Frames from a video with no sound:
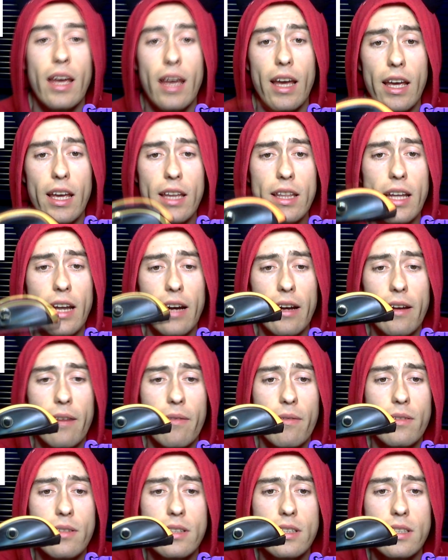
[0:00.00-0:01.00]
Итак,
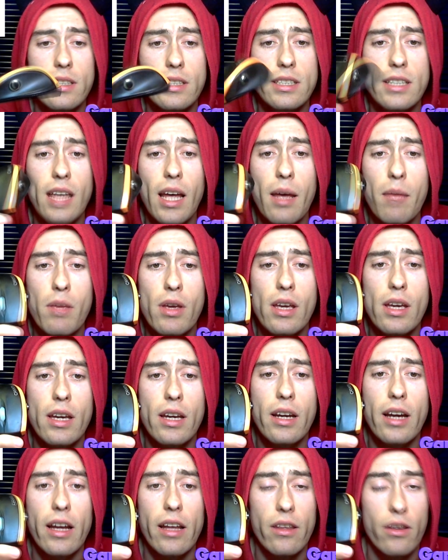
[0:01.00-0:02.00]
с нами
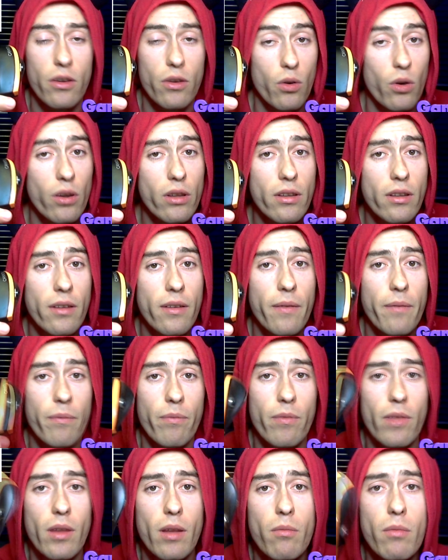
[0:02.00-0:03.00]
каньон.
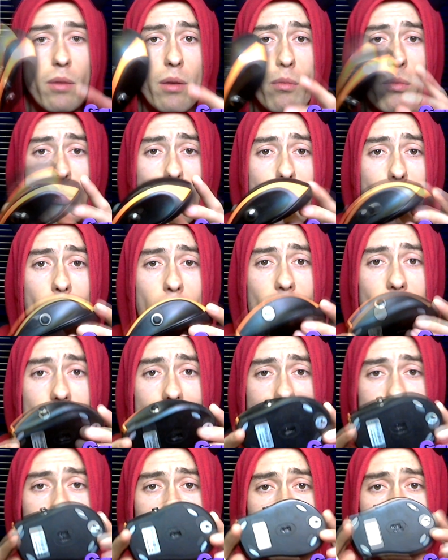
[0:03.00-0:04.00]
Мы будем
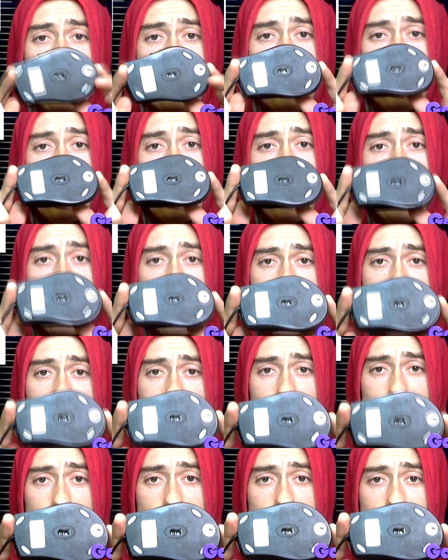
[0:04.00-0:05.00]
увеличивать
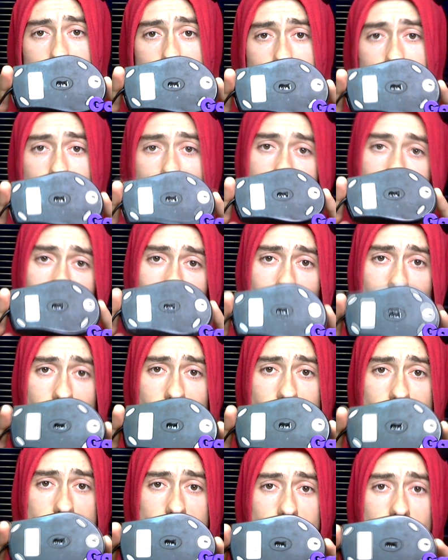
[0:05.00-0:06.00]
сенсор в два
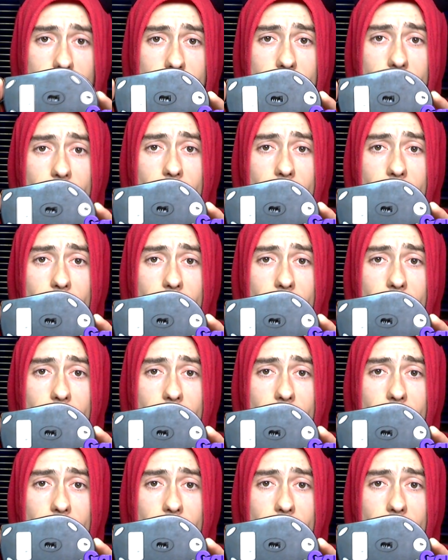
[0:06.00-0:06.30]
раза,